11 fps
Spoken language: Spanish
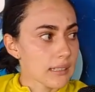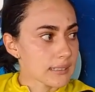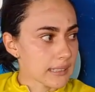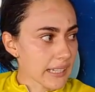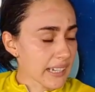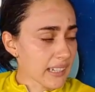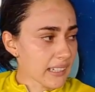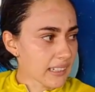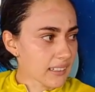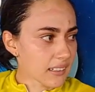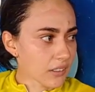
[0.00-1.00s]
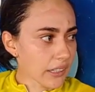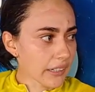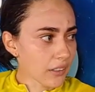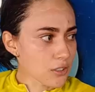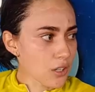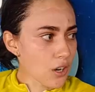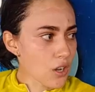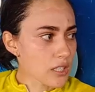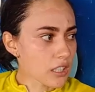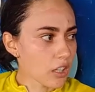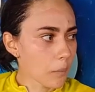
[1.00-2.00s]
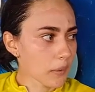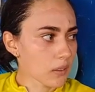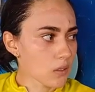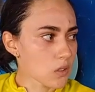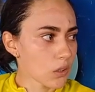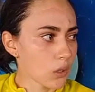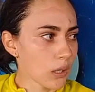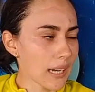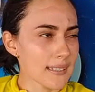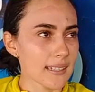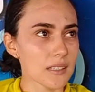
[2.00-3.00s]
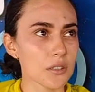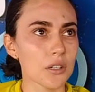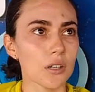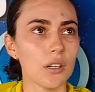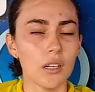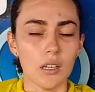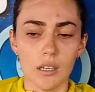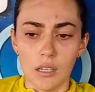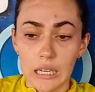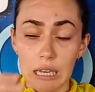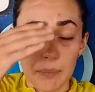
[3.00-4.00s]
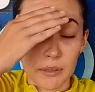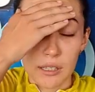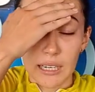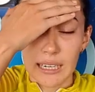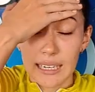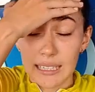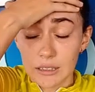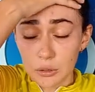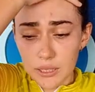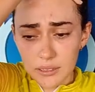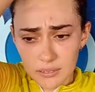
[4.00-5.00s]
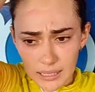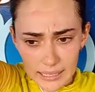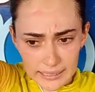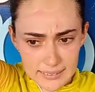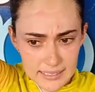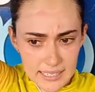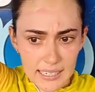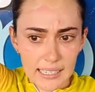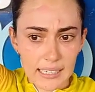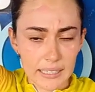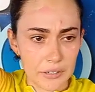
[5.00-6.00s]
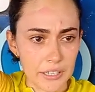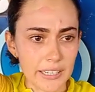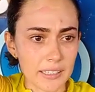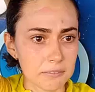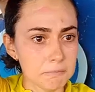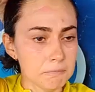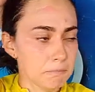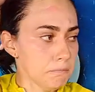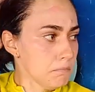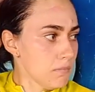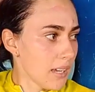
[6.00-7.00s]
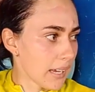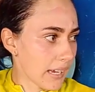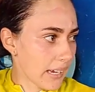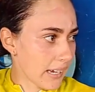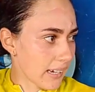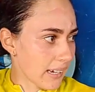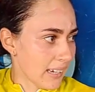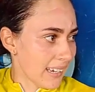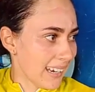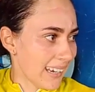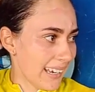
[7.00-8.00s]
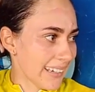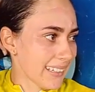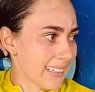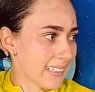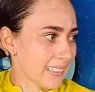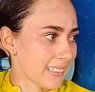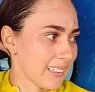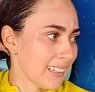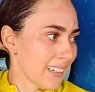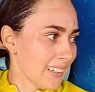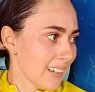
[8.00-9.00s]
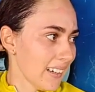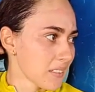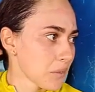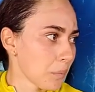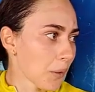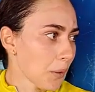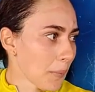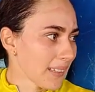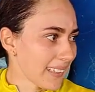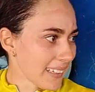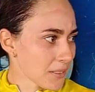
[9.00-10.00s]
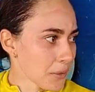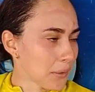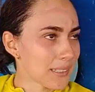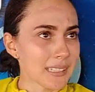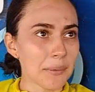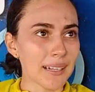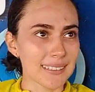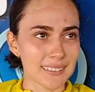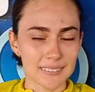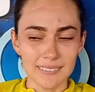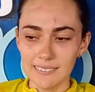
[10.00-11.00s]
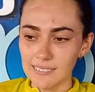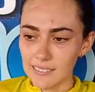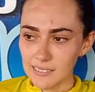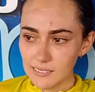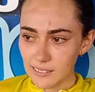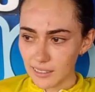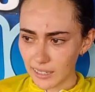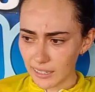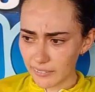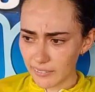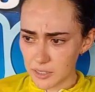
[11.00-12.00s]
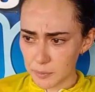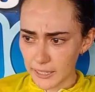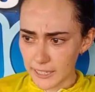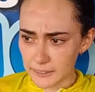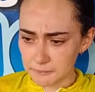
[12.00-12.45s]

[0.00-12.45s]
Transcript: Sí, y creo que no solo los kilómetros, sino el ascenso, perdón, la, la, altura a la que se llega a la Georgina. el aire es un poco más denso y cuesta más eh, respirar.